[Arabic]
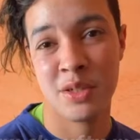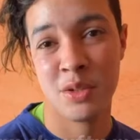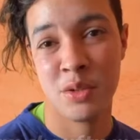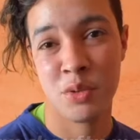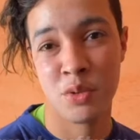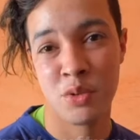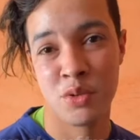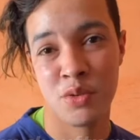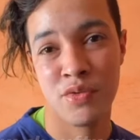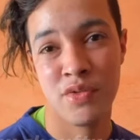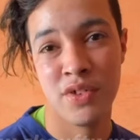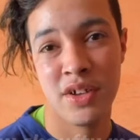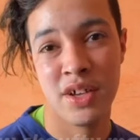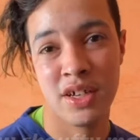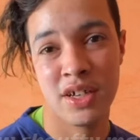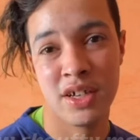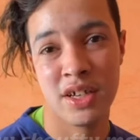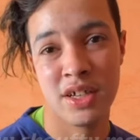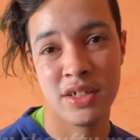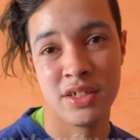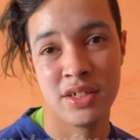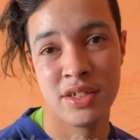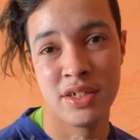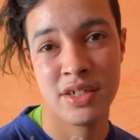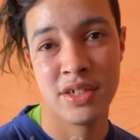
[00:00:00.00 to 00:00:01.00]
كندوزو في
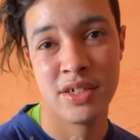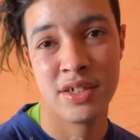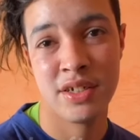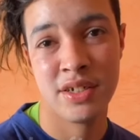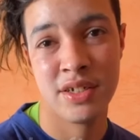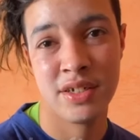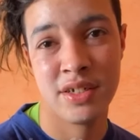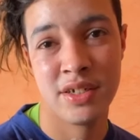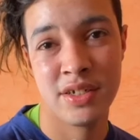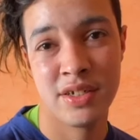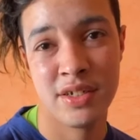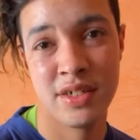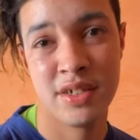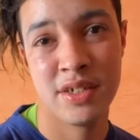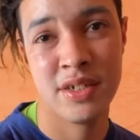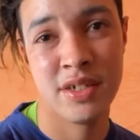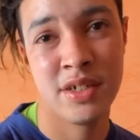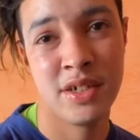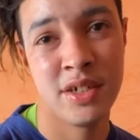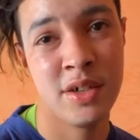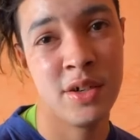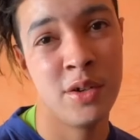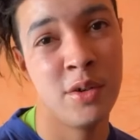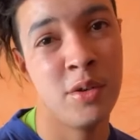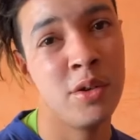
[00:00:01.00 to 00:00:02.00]
اكادير
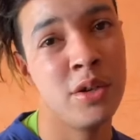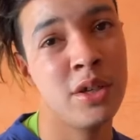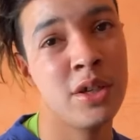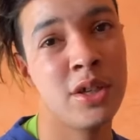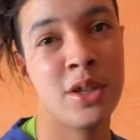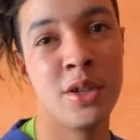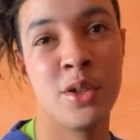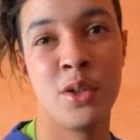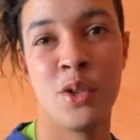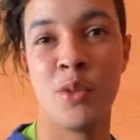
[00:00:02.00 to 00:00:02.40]
ولكن